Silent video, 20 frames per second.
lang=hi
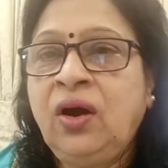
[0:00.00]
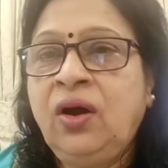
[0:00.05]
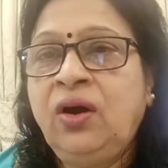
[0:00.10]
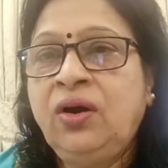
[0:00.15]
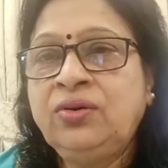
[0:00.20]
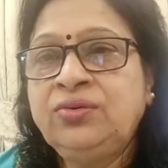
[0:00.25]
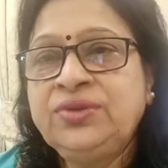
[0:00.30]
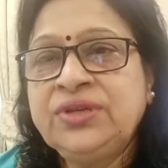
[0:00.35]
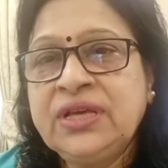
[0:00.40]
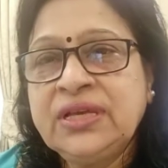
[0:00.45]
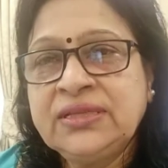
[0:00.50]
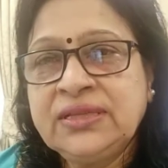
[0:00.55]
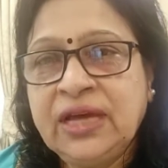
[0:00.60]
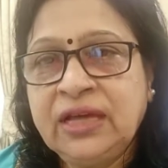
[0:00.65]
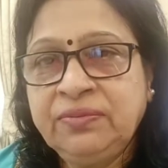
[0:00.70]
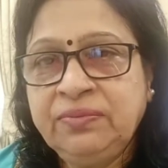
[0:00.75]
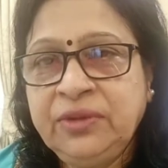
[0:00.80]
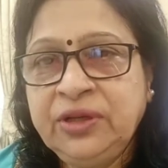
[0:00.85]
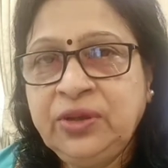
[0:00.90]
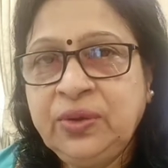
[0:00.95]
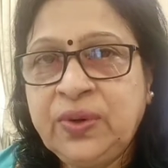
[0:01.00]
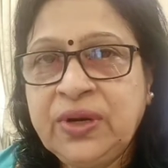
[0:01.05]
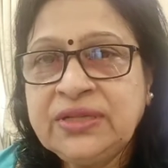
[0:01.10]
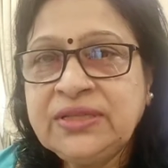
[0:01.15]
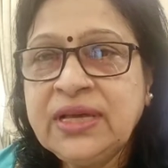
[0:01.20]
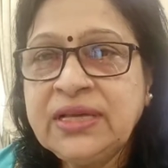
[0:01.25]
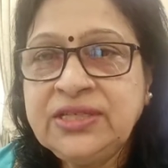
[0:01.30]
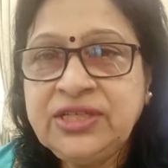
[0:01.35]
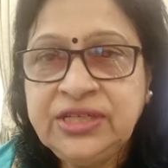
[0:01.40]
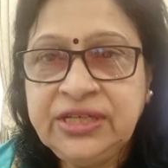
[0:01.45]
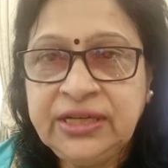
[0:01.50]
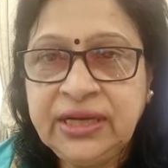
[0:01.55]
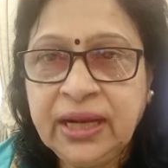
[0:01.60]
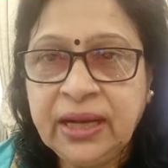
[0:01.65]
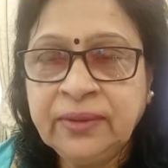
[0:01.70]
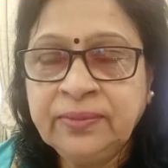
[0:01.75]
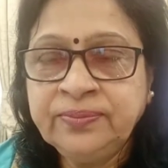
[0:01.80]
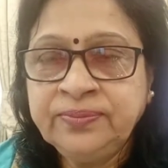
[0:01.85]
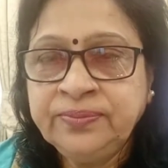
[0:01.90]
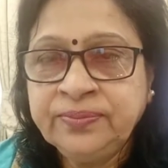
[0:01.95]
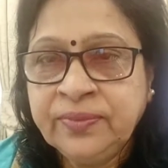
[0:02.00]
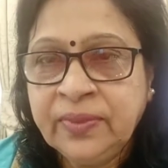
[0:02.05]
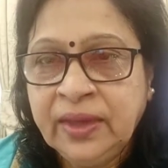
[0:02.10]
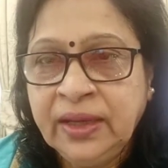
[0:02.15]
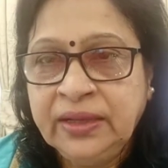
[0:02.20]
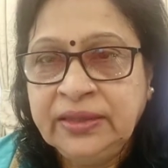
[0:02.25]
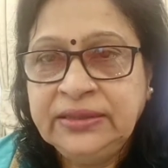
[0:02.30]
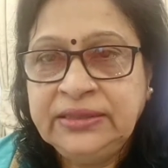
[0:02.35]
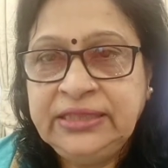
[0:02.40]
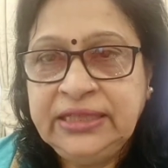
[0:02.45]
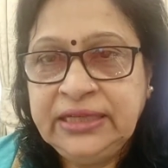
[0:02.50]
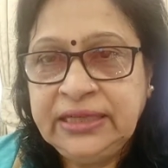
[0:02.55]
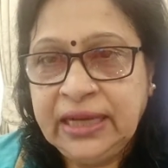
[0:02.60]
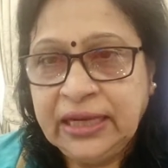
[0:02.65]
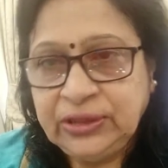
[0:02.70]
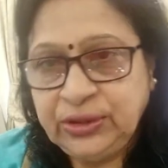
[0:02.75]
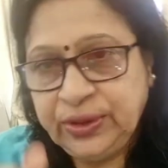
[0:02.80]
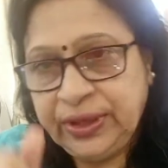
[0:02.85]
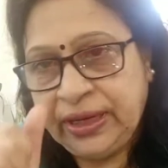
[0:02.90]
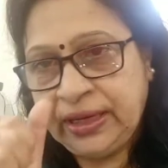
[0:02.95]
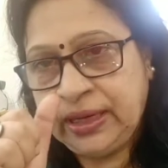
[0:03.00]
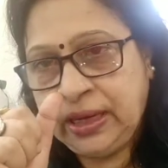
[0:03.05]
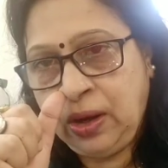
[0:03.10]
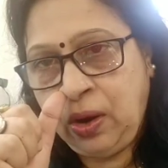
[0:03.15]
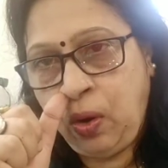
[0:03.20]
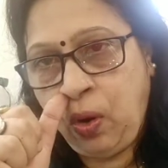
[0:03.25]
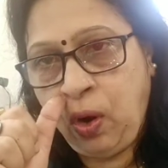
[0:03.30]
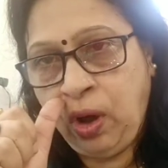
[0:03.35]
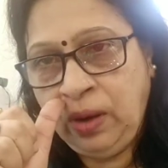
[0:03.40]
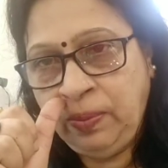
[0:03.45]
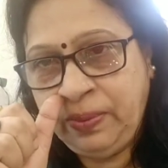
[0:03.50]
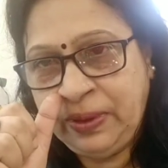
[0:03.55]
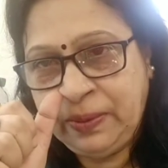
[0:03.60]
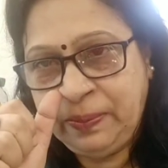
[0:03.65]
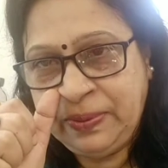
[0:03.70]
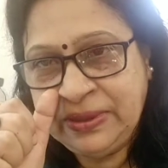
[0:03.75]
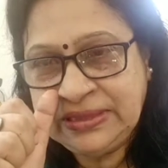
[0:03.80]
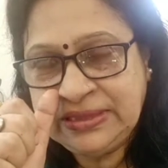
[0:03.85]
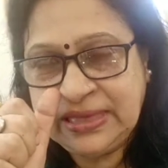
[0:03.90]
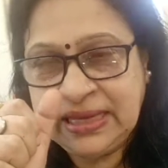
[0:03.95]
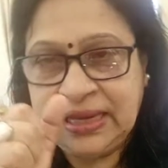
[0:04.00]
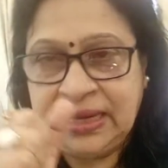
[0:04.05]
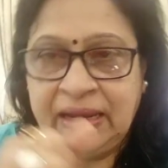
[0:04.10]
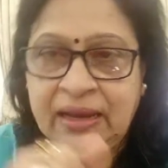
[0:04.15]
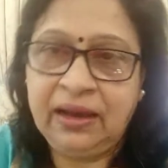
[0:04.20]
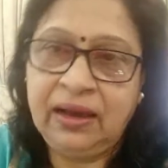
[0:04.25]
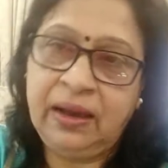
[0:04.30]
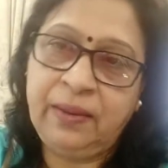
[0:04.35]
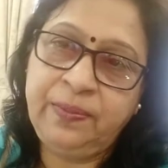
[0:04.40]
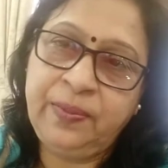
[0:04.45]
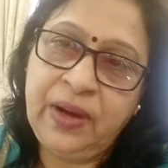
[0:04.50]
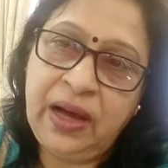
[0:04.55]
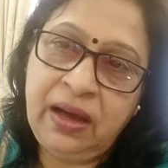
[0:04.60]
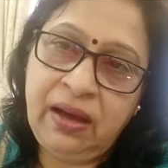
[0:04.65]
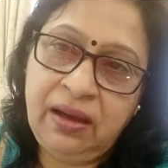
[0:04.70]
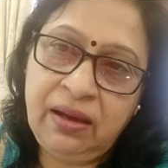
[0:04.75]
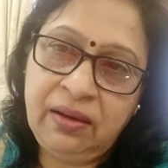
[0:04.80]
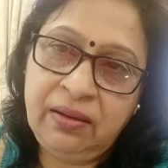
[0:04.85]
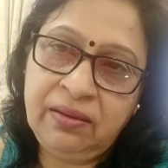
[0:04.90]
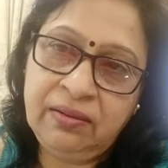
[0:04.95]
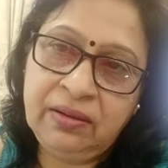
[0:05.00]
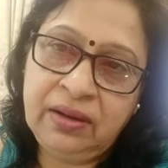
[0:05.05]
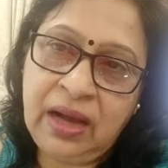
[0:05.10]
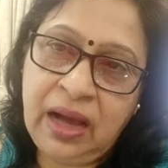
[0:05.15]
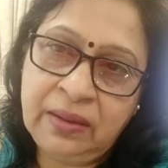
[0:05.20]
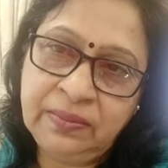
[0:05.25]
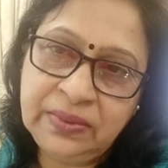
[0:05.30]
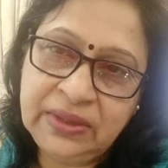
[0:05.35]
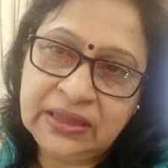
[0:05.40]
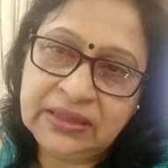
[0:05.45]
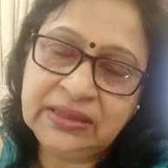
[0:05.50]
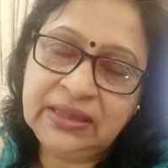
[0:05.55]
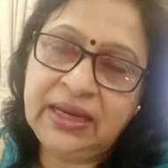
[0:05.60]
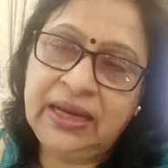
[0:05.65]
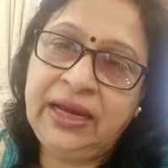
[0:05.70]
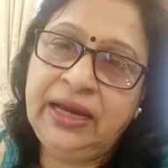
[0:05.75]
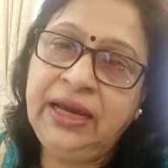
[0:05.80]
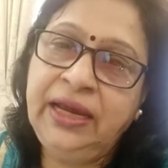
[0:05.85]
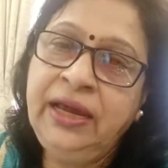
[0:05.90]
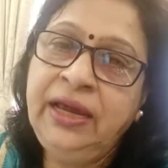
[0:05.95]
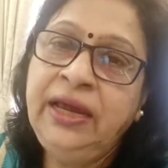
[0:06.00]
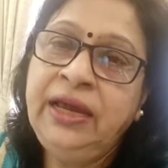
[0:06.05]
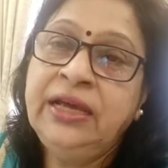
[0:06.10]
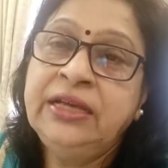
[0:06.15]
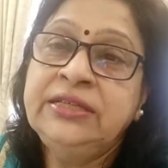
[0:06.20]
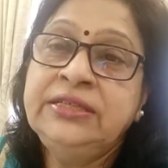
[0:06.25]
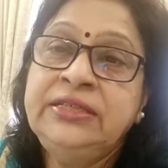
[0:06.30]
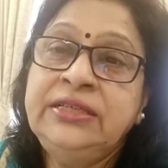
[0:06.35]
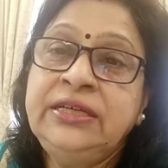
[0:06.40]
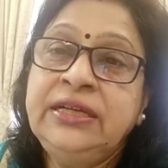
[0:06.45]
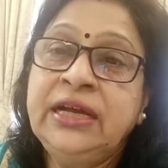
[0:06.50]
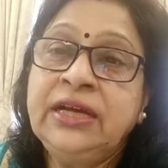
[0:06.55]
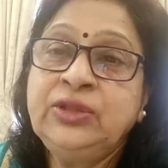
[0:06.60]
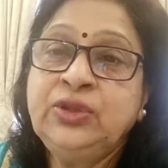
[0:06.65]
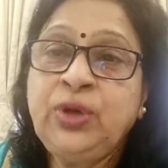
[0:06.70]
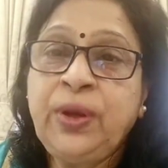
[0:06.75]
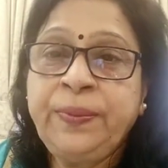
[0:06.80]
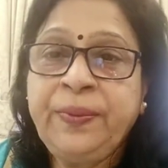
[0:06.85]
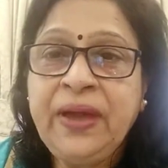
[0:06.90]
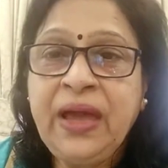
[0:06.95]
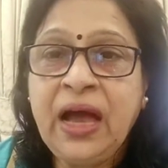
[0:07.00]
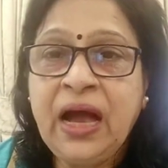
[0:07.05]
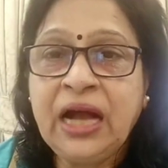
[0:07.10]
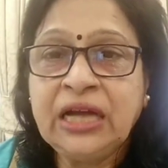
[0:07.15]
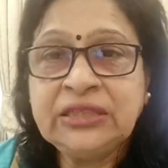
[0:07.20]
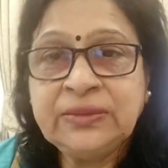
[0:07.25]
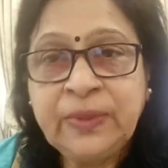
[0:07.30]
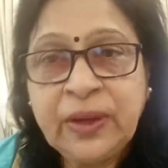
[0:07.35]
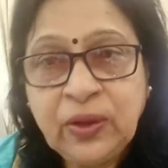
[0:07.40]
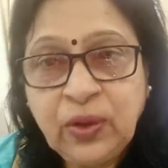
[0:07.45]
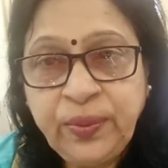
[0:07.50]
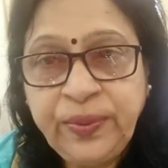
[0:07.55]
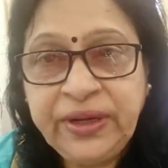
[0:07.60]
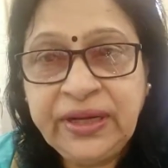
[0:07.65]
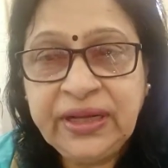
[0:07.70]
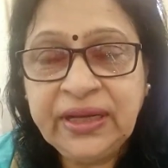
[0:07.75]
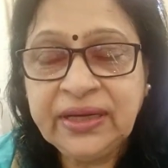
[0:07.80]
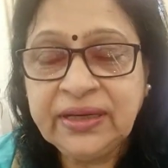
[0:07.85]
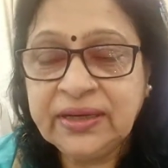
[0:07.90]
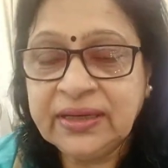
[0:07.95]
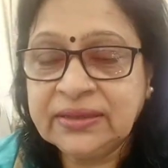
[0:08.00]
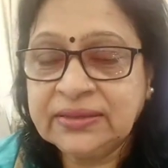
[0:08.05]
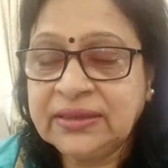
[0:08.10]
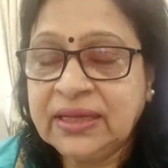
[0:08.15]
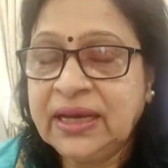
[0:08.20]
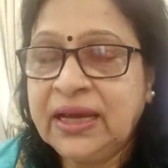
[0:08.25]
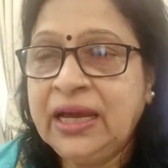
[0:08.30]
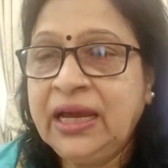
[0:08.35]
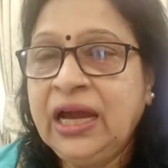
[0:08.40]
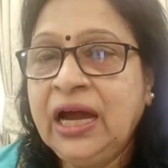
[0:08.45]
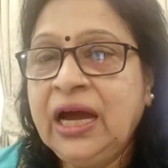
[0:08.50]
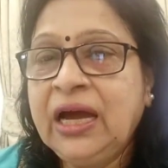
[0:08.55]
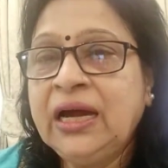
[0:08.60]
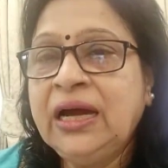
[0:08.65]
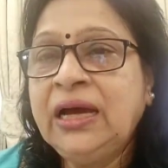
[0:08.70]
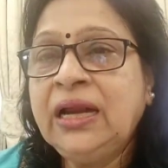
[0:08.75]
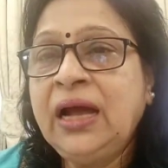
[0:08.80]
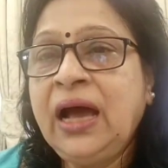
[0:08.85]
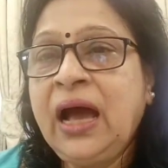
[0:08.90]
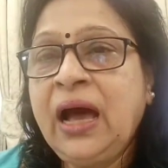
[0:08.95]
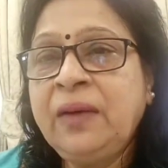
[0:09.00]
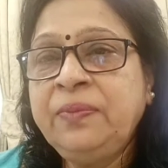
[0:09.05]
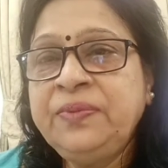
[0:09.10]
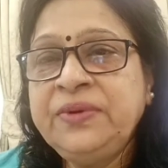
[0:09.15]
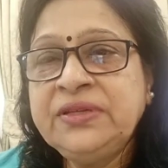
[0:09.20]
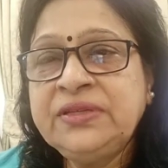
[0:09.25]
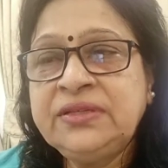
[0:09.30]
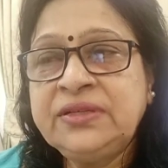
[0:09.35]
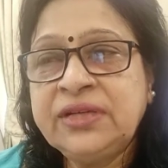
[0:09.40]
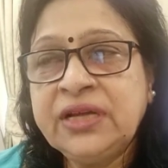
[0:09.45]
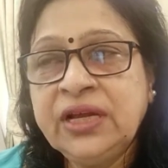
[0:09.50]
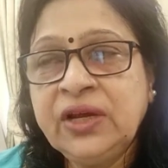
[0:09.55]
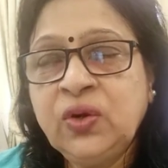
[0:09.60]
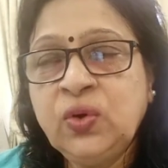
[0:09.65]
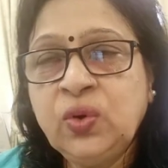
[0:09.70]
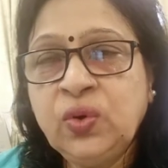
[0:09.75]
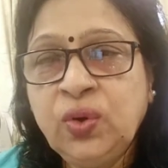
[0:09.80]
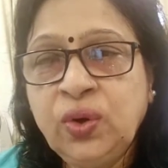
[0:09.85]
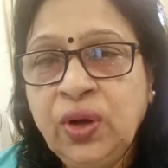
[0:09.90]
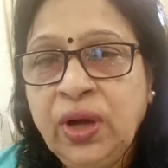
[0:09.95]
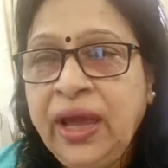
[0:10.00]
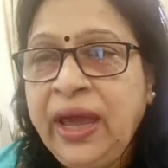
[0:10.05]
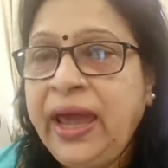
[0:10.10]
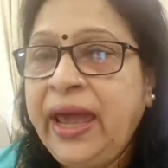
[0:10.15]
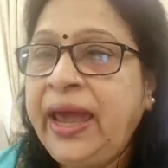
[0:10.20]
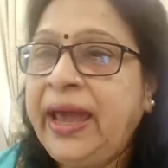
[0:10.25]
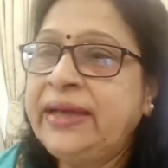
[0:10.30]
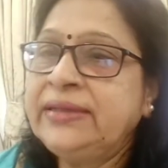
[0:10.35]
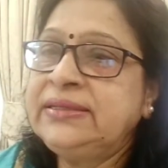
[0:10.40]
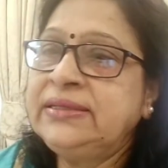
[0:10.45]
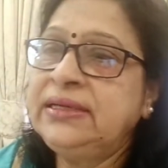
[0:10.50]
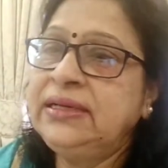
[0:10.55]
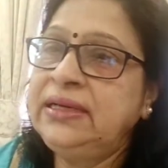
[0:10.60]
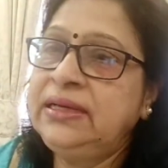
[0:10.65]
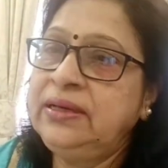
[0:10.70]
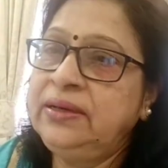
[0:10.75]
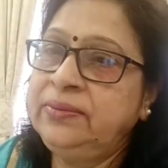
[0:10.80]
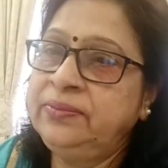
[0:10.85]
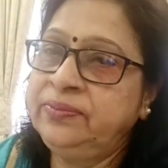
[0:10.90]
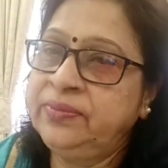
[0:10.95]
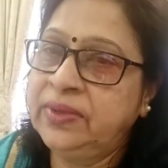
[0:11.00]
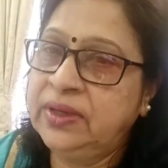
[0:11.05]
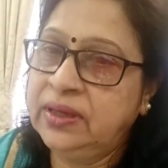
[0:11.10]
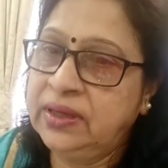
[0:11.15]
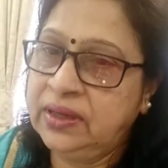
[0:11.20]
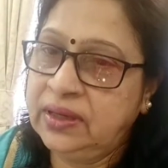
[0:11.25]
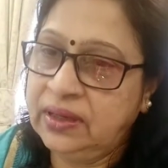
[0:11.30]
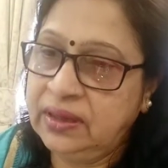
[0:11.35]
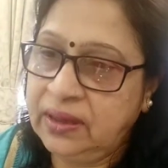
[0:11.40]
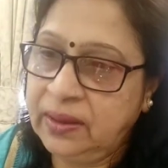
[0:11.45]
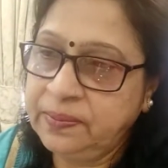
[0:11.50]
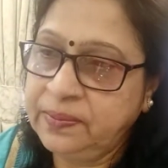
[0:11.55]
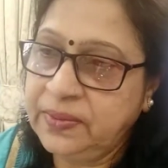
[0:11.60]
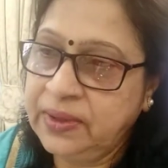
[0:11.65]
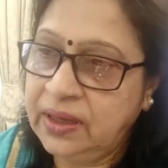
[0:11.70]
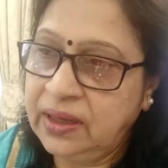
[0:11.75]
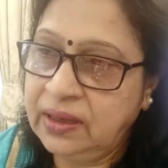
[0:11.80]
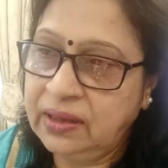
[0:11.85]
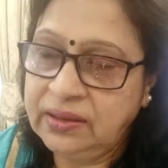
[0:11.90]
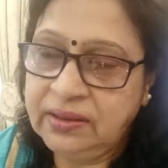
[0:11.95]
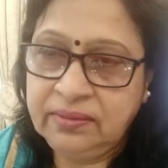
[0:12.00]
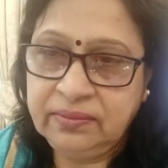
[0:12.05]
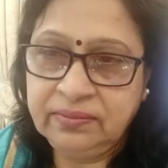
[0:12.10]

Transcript: और उसके साथ में थोड़ा सा जीरा जीरा जो है ना ऑल पर्पस आपका काम करता है जीरा जो आपके हाजमा को भी ठीक रखता है अगर आप इस ड्रिंक को एज ए um, uh, आपका